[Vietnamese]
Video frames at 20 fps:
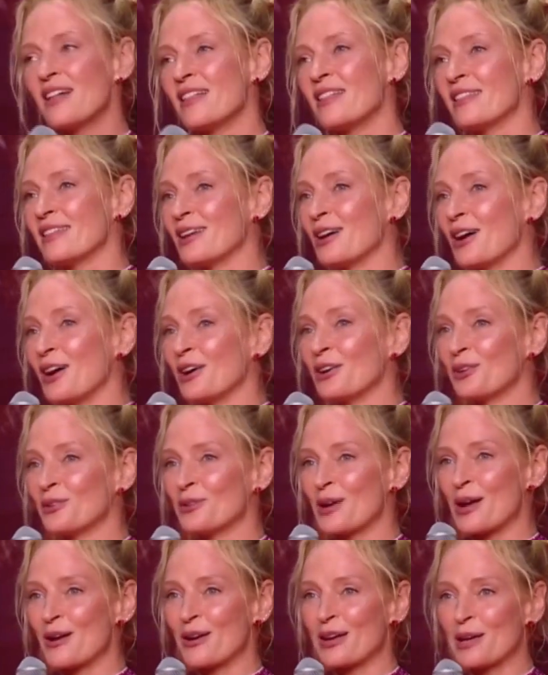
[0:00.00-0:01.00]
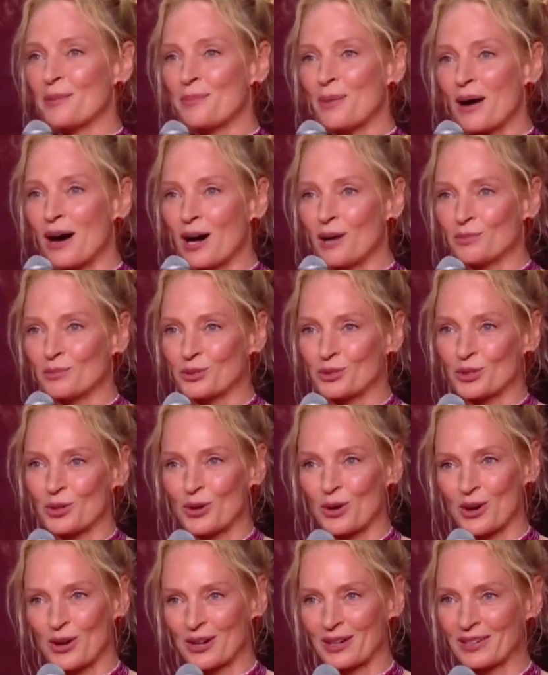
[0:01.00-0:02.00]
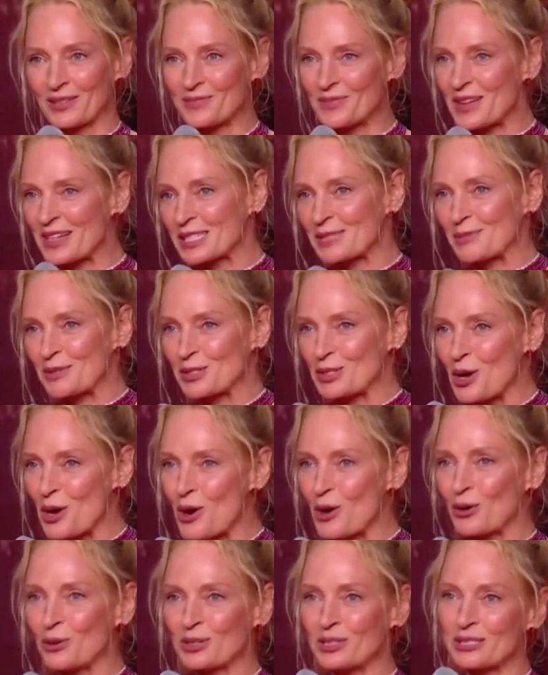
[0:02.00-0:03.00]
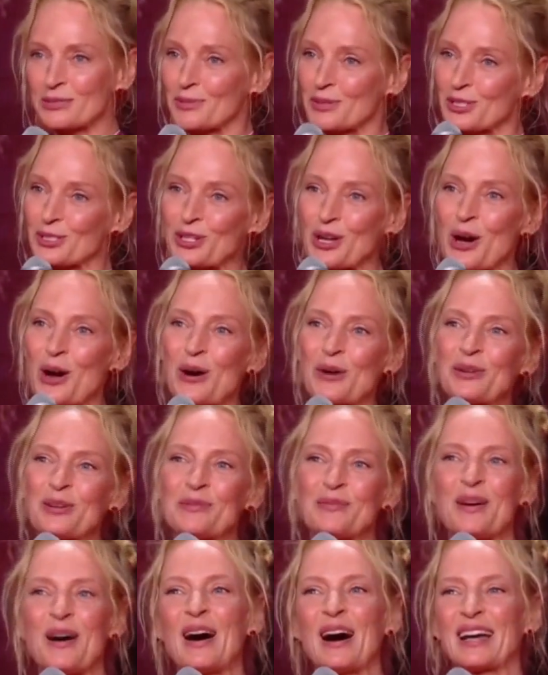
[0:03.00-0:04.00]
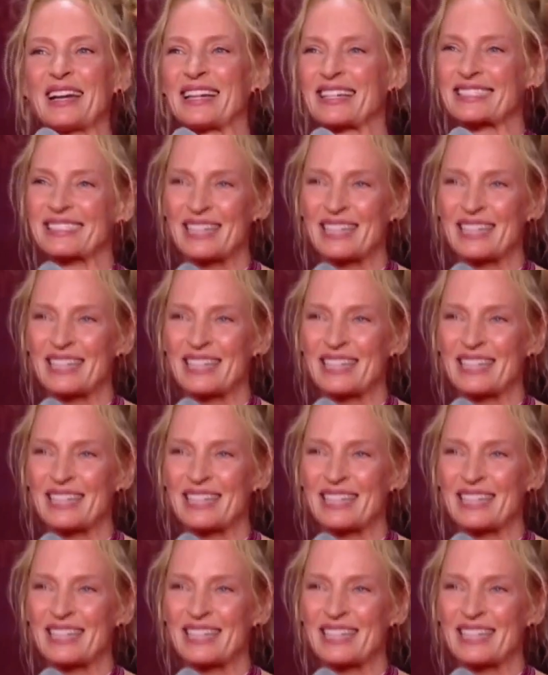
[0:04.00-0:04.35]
với các khách mời. Johnny Depp đóng vai vua Louis mười lăm